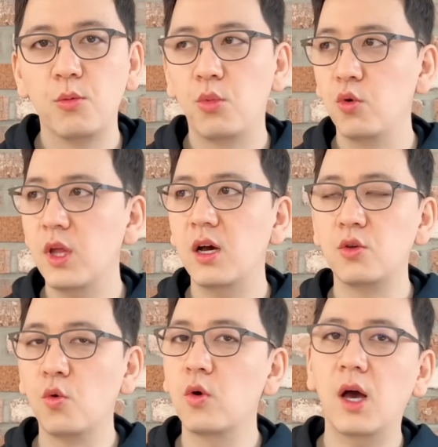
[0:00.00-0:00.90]

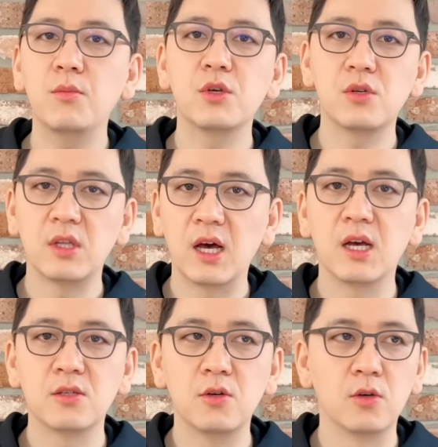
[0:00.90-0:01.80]
보다가 욕하면서
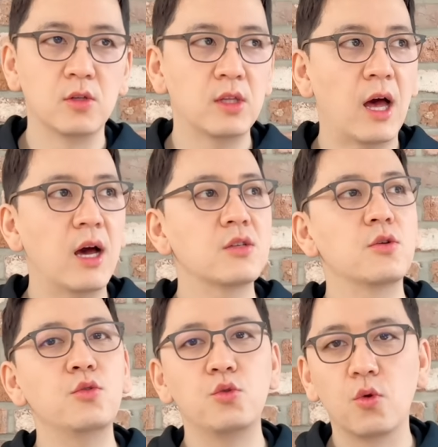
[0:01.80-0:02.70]
나가서
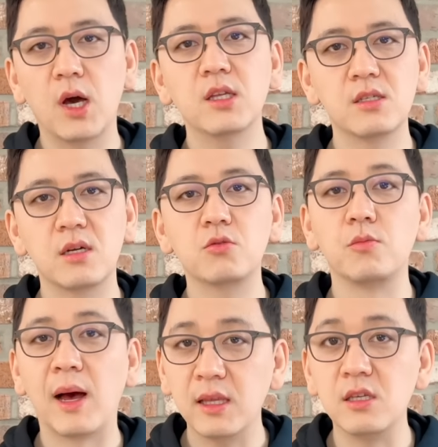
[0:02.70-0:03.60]
나가서도 욕하는
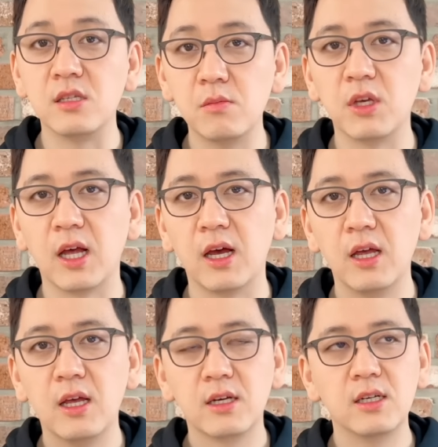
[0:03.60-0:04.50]
사람도 많이 있습니다.
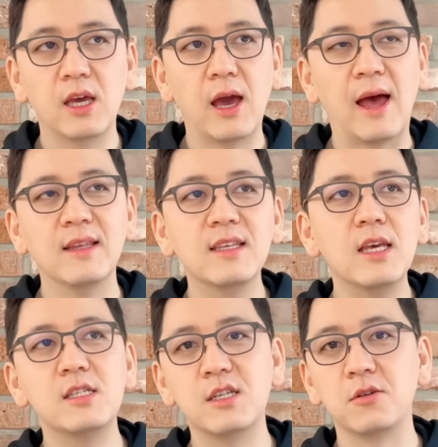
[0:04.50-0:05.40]
그게 안
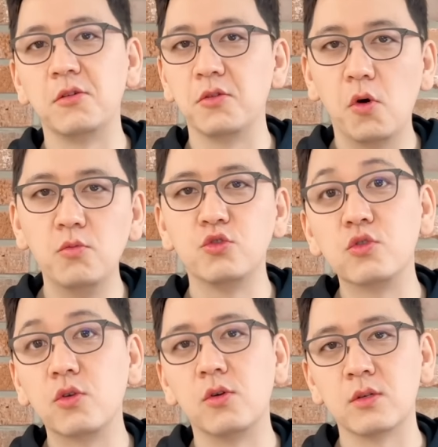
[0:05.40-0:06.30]
깨지는 거예요. 너무
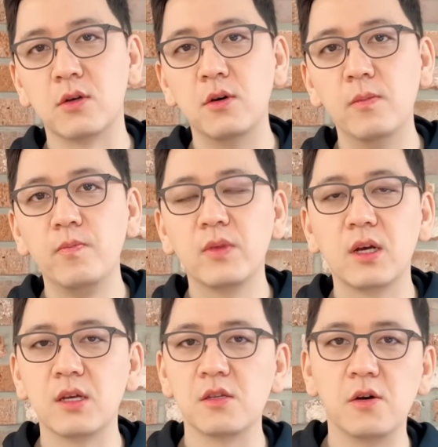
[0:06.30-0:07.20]
두꺼워서.
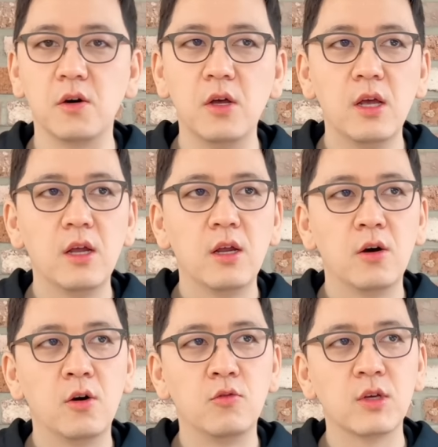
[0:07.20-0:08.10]
그래서
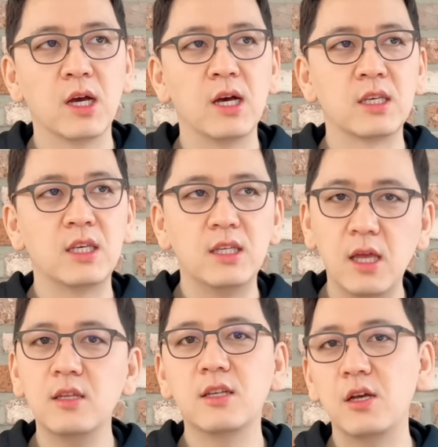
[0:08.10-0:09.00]
어, 우리가
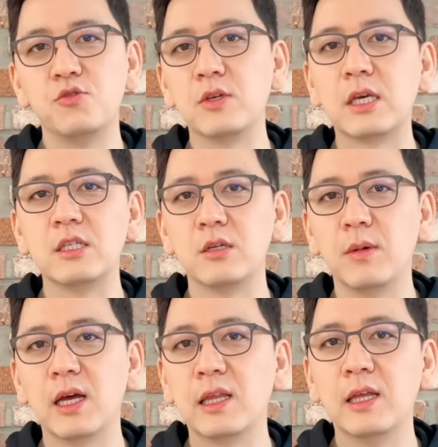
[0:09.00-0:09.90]
기대는 할 수
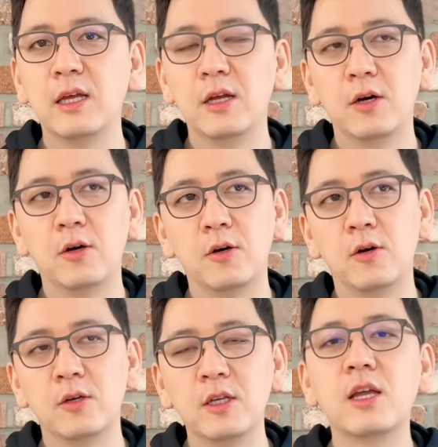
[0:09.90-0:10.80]
있겠지만
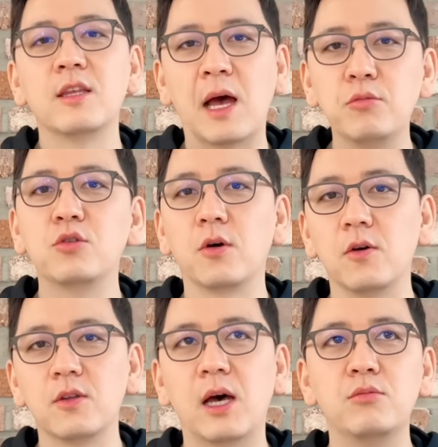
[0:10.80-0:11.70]
어, 일단
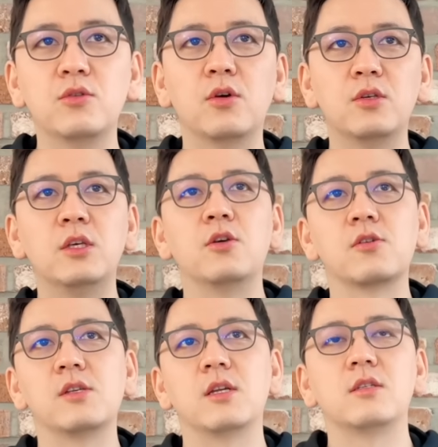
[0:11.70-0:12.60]
나부터 나부터 이
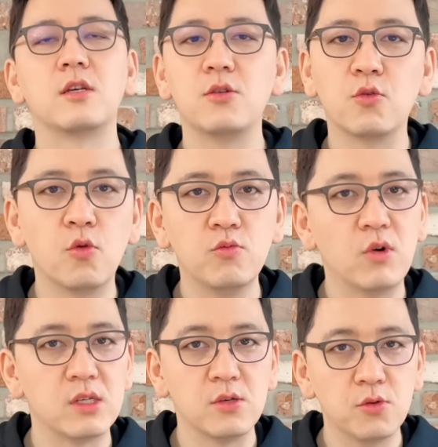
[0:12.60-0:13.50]
역사를 제대로
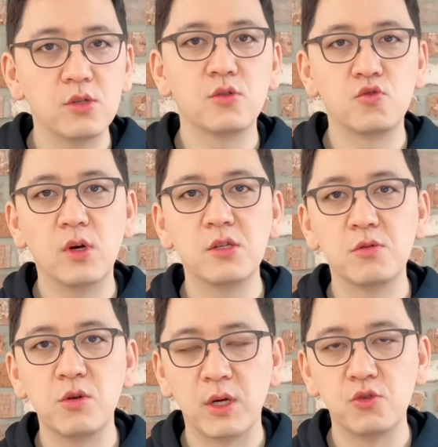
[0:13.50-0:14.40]
공부하자. 여기서
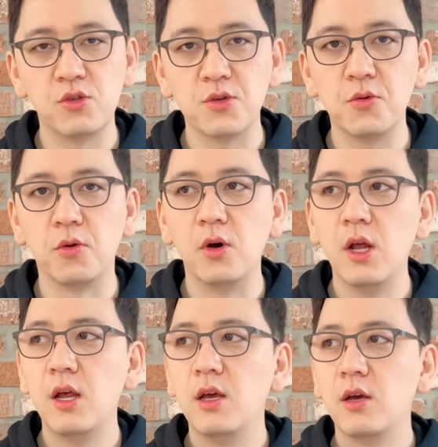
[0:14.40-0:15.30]
주안점을 맞추시고
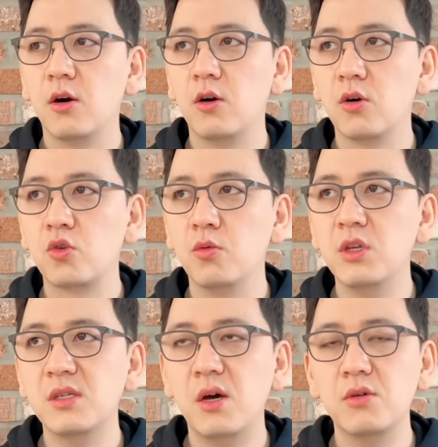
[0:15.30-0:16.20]
어,
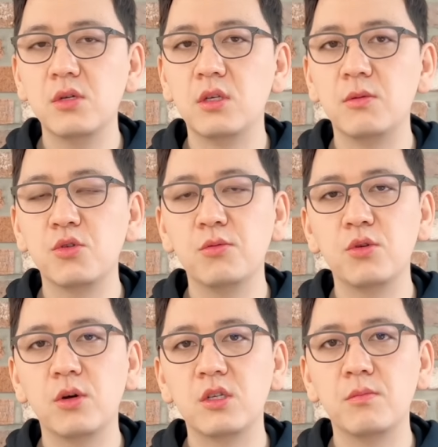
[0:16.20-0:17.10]
교민 사회에서는
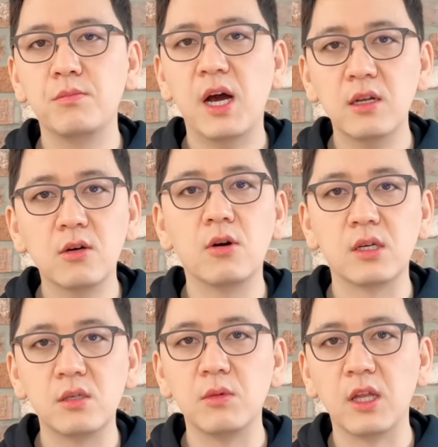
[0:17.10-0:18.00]
입소문이 훨씬 빠를 것
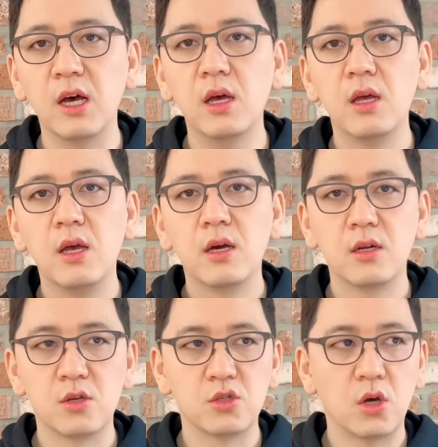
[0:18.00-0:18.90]
같습니다. 그래서